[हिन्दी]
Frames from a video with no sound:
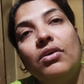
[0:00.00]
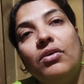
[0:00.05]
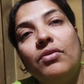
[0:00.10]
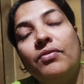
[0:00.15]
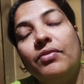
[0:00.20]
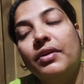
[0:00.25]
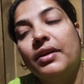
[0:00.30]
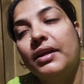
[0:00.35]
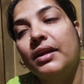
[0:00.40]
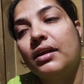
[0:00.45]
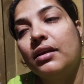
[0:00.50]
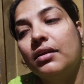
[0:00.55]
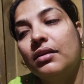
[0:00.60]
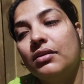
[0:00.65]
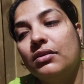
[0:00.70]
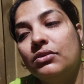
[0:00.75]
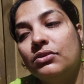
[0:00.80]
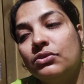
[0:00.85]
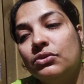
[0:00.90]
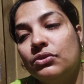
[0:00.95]
और फ्रेंड
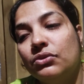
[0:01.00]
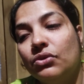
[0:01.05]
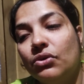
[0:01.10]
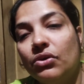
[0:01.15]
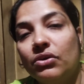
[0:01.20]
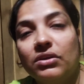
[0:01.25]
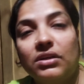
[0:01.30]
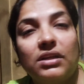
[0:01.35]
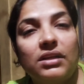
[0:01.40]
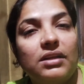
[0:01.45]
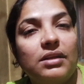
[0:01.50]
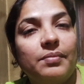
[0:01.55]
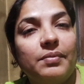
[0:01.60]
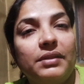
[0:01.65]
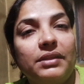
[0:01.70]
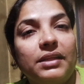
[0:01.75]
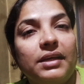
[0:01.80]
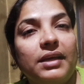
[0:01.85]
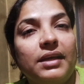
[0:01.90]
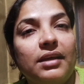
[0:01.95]
जो डॉक्टर ने
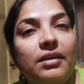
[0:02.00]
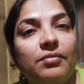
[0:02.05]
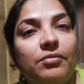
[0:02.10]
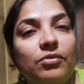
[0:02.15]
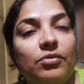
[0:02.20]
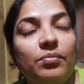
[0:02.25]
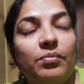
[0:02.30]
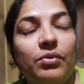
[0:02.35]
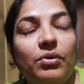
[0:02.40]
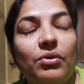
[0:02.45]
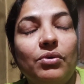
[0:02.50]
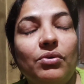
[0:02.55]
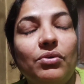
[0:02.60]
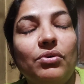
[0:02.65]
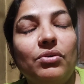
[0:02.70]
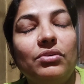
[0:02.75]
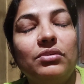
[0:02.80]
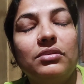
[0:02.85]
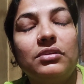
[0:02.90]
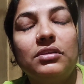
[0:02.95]
बताया वो
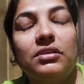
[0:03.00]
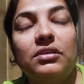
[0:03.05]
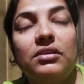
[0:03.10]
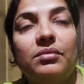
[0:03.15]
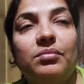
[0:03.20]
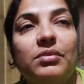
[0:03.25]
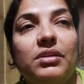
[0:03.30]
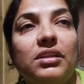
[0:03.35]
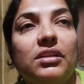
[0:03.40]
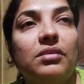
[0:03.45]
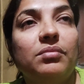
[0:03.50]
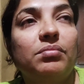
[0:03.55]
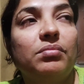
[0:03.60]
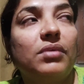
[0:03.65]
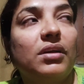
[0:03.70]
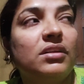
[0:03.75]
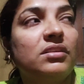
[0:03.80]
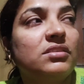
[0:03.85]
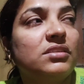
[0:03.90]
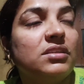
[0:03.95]
बहुत ही मतलब
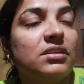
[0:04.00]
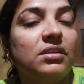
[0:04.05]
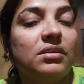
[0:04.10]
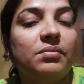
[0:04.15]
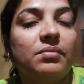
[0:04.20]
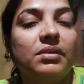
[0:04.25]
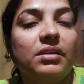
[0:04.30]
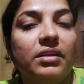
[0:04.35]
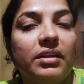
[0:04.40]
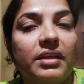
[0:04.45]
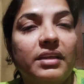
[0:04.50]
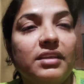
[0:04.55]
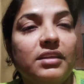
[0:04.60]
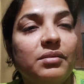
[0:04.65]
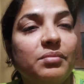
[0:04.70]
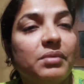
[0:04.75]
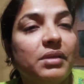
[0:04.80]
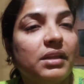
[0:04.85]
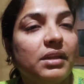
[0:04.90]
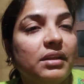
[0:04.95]
अच्छी खबर नहीं
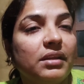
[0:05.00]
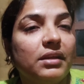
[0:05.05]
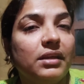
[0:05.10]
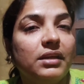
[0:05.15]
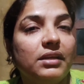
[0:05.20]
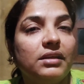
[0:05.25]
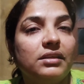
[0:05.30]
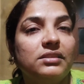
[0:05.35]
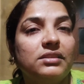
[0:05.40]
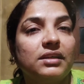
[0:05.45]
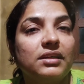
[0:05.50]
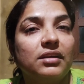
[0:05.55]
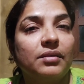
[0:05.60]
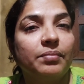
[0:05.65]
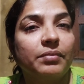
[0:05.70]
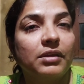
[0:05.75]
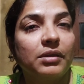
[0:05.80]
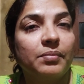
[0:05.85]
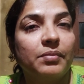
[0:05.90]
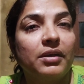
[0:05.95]
है मेरे लिए
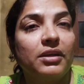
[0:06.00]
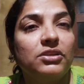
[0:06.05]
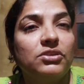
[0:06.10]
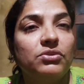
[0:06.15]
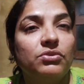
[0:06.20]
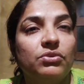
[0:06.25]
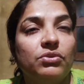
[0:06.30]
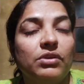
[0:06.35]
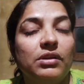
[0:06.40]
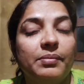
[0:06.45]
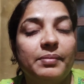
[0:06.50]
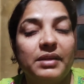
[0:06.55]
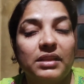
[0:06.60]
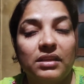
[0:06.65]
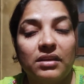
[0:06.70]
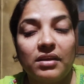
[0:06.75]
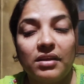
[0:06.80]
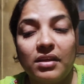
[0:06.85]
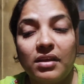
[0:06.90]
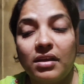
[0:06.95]
चेकअप के बाद जो उन्होंने
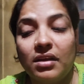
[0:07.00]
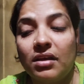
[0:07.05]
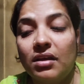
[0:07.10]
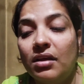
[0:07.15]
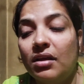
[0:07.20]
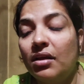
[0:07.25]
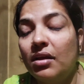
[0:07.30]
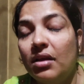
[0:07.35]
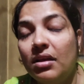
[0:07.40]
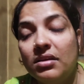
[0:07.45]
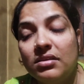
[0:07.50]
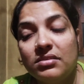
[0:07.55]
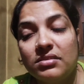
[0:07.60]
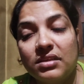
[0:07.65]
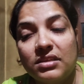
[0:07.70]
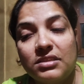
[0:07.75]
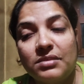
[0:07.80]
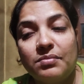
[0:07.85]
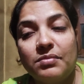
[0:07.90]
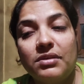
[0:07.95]
बताया
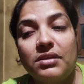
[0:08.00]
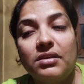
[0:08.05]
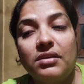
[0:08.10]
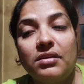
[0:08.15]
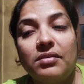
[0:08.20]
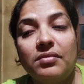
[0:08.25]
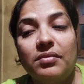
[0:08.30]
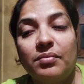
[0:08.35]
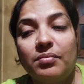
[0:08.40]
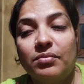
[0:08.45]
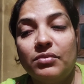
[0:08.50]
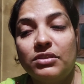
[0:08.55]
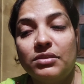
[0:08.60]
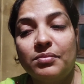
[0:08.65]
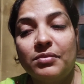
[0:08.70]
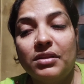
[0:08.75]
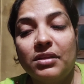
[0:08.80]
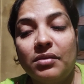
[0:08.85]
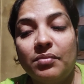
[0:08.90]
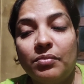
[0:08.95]
सच में
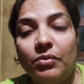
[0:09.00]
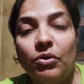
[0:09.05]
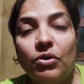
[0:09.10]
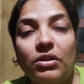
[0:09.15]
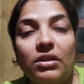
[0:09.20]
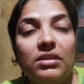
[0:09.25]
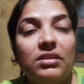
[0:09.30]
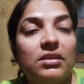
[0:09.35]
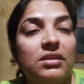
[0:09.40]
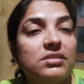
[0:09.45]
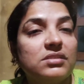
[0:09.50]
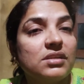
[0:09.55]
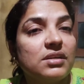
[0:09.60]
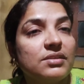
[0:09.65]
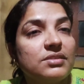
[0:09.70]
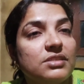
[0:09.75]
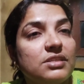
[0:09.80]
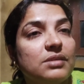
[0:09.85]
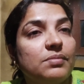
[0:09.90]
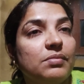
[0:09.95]
मुझे मतलब बहुत अंदर से
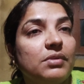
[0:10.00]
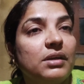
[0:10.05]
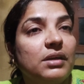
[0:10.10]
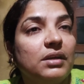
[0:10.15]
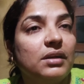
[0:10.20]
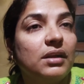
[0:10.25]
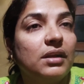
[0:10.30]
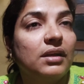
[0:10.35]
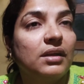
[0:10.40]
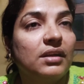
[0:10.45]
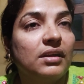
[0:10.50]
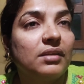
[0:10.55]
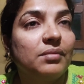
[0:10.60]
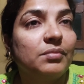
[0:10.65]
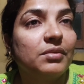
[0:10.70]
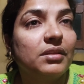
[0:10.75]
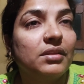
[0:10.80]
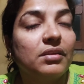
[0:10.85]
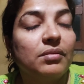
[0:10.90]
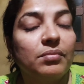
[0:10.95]
अजीब लग रहा है कि
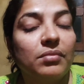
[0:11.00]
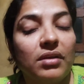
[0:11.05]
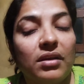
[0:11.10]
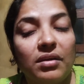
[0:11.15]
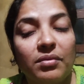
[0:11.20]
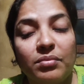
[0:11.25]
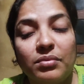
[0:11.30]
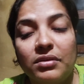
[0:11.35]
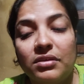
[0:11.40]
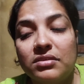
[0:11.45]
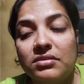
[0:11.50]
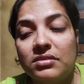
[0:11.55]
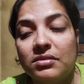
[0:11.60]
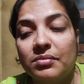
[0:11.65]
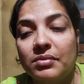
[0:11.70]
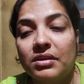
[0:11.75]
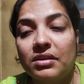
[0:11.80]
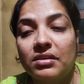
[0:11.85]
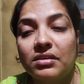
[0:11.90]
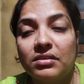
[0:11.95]
मतलब अभी
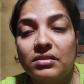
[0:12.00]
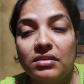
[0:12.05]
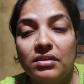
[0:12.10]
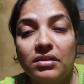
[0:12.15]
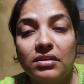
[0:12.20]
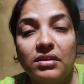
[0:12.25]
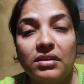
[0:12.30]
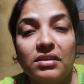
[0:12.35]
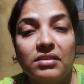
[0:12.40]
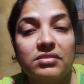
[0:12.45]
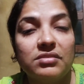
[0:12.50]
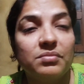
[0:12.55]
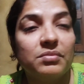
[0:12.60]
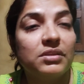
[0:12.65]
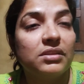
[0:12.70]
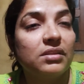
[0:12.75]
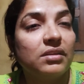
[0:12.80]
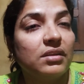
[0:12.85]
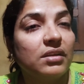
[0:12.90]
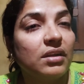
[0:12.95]
से मेरी इतनी एज
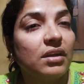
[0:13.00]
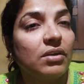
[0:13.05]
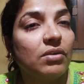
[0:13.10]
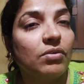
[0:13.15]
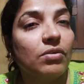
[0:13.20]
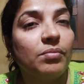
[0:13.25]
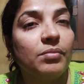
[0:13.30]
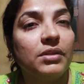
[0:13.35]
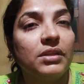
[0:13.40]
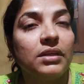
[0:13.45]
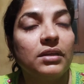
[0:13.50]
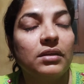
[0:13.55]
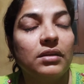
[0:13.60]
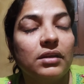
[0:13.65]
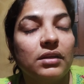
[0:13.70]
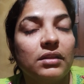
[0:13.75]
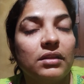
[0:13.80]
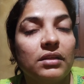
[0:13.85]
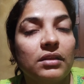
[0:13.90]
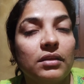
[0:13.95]
में इतनी आँखों में
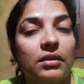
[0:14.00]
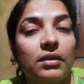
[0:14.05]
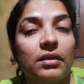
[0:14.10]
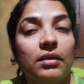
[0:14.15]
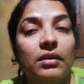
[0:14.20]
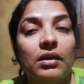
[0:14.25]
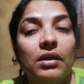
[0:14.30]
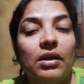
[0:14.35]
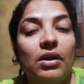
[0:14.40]
दिक्कत है